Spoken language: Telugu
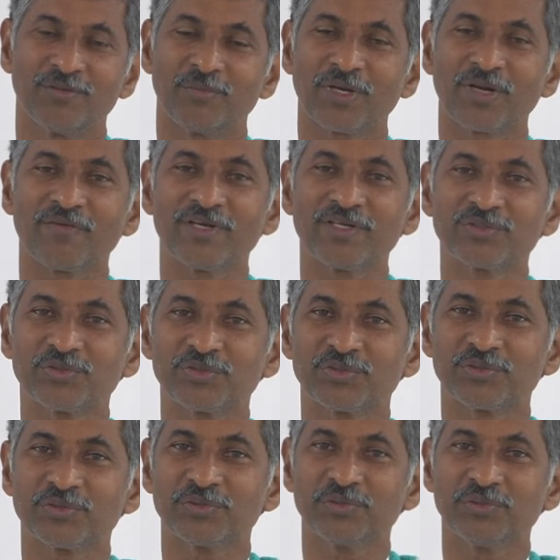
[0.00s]
మరి అవన్నీ
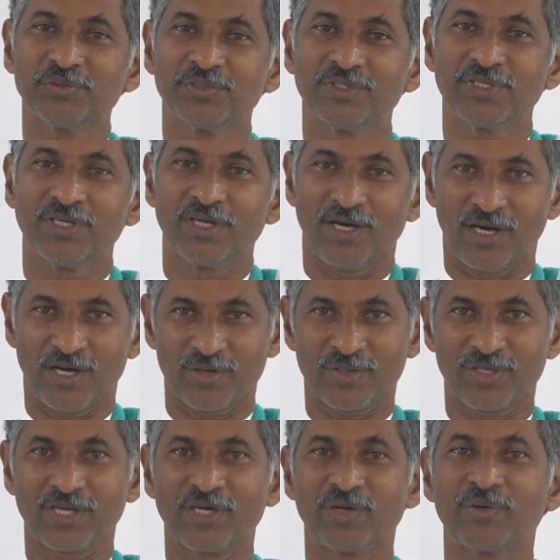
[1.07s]
చూస్తూ
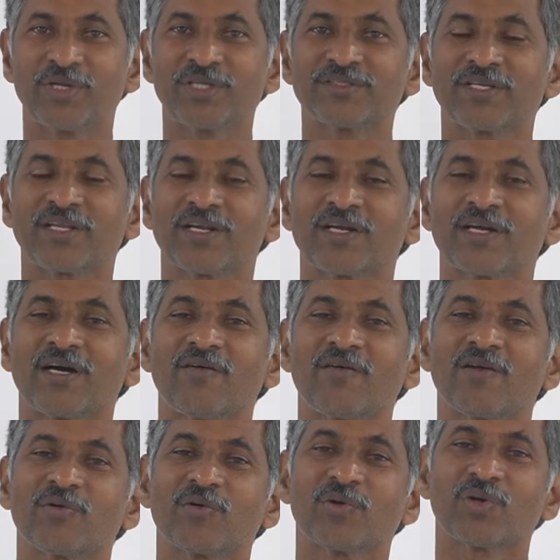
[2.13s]
ఆరోగ్యంగా ఉండే శరీరం
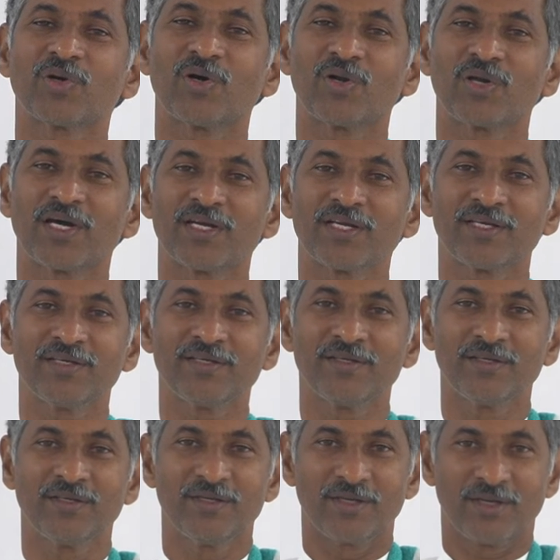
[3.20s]
కావాలని కోరుకోవాలి కానీ
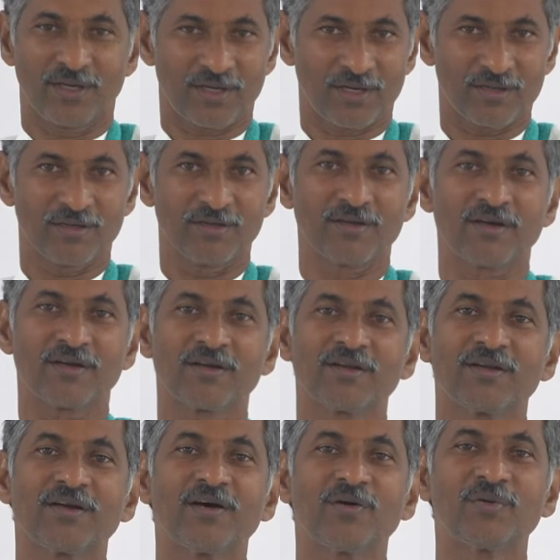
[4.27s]
ఆ కండలు
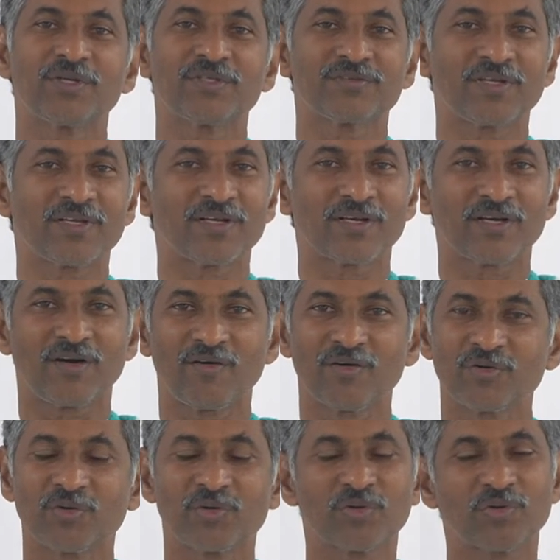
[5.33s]
కండలుగా ఉండే శరీరం
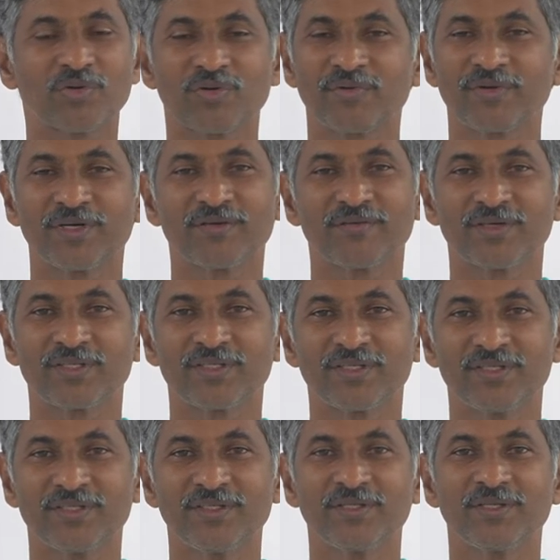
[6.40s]
కావాలని కోరుకోవడం
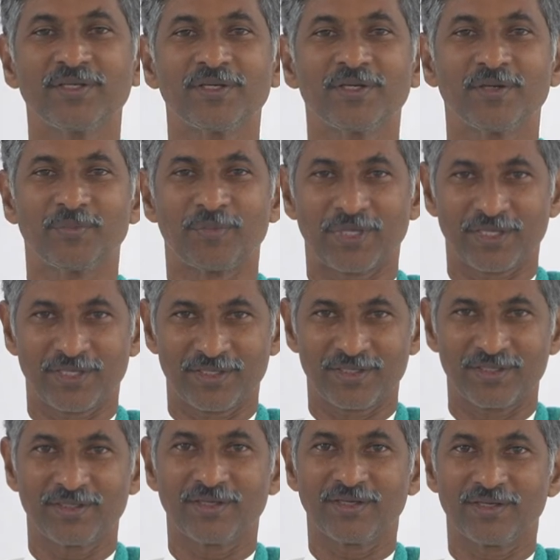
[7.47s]
అనేటువంటిది మనకి
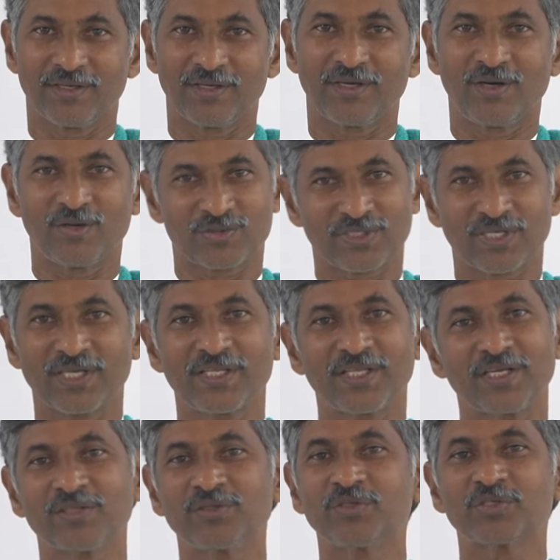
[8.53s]
అవసరం
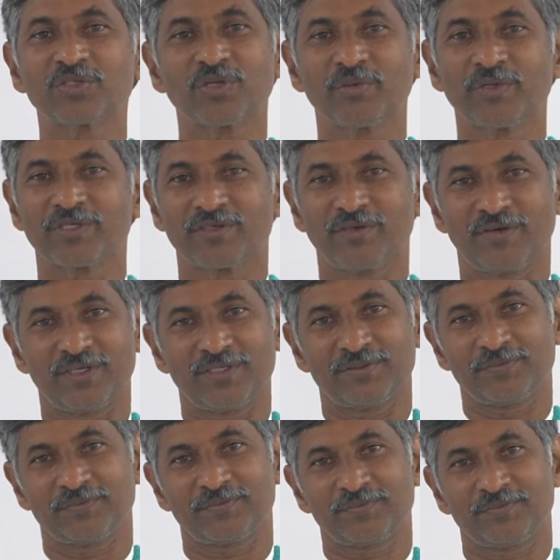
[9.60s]
లేదని దృష్టిలో పెట్టుకోవాలి
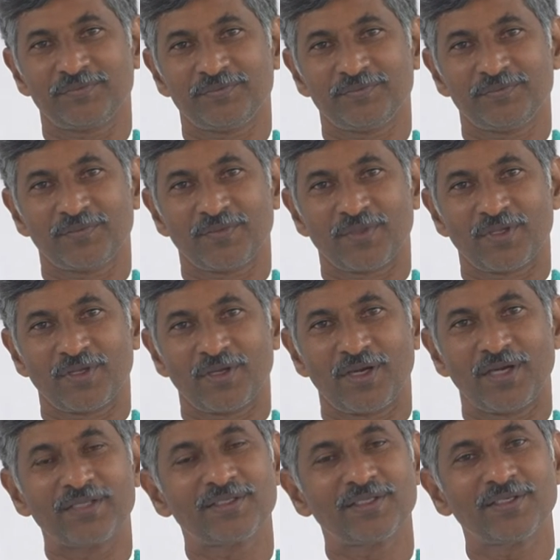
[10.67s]

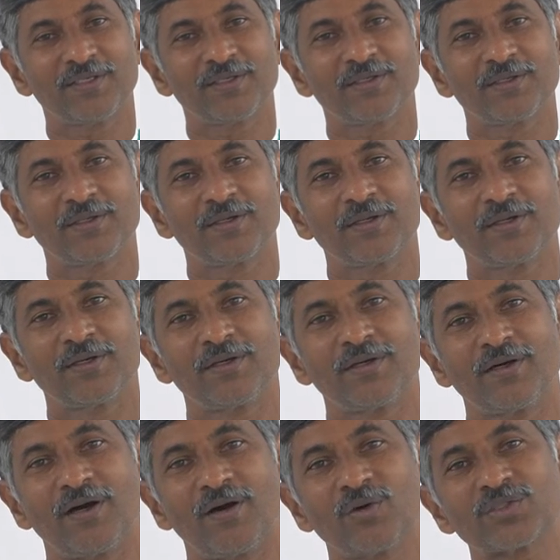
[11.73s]
అయితే
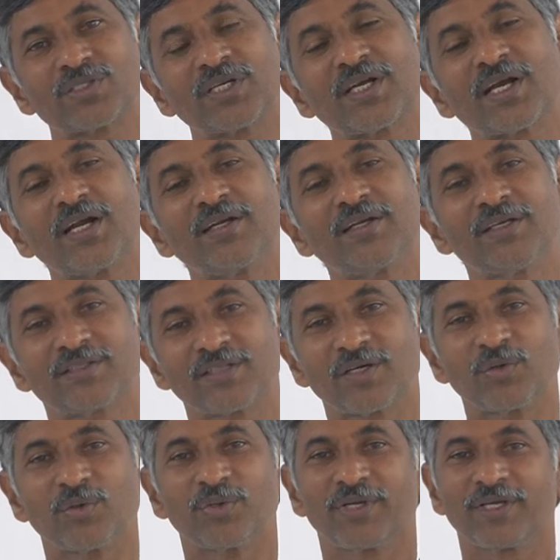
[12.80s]
అవసరం కంటే
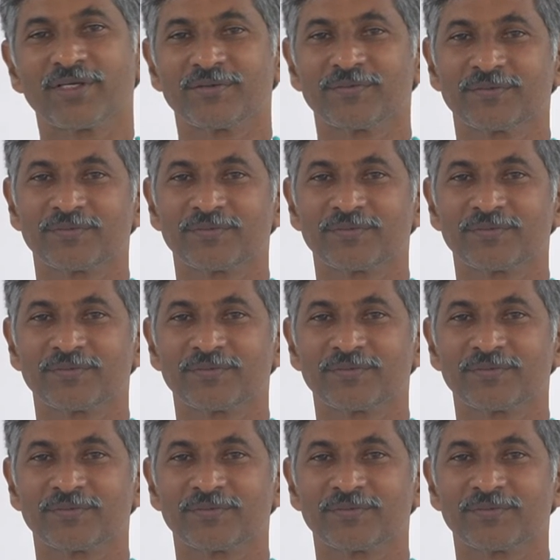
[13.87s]
తక్కువ ఉంటాయి